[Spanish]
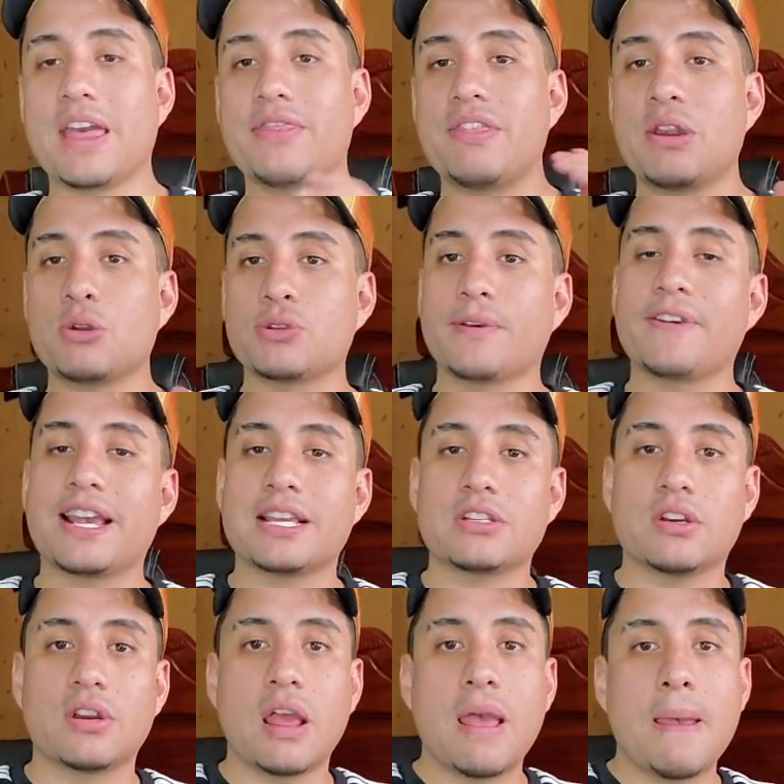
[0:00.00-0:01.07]
de
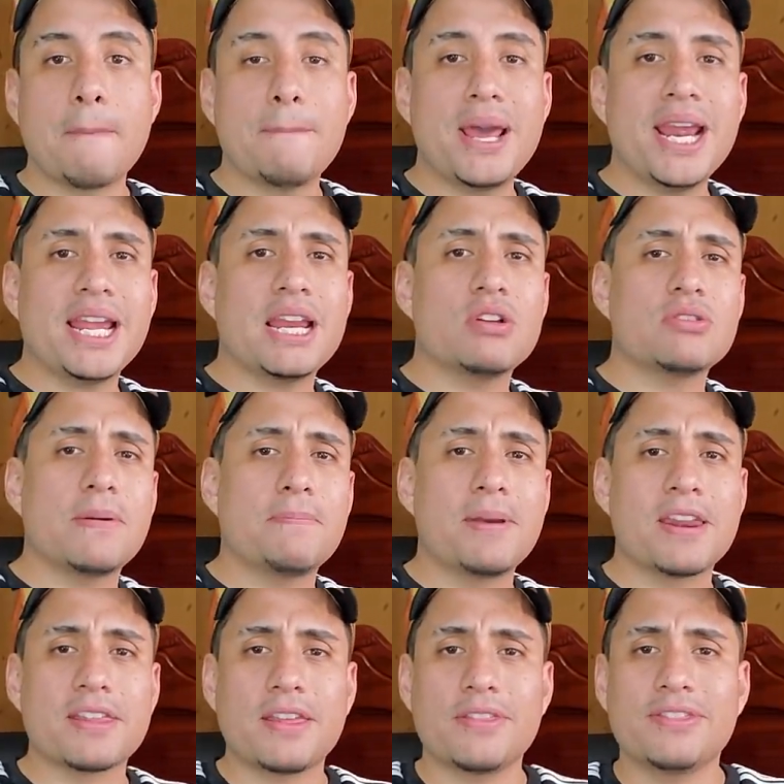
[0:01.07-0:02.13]
notificación para que no se
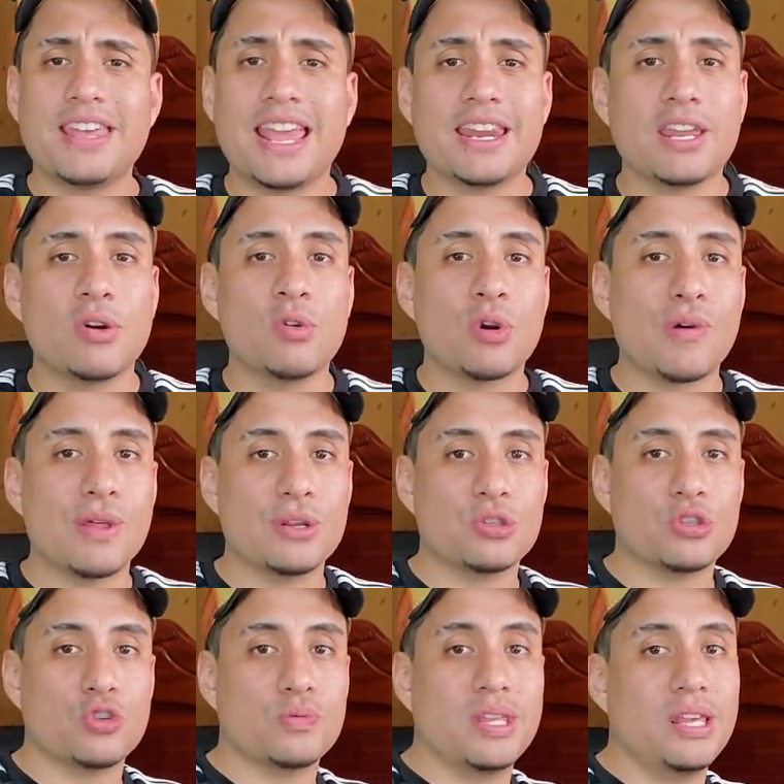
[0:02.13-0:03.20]
pierdan de ninguno de
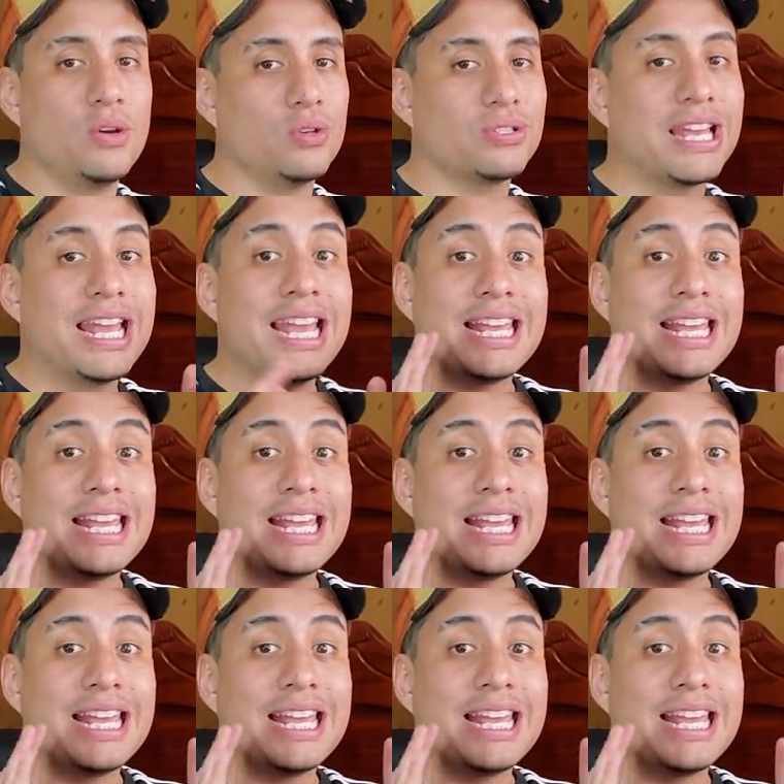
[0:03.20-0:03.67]
nuestros videos.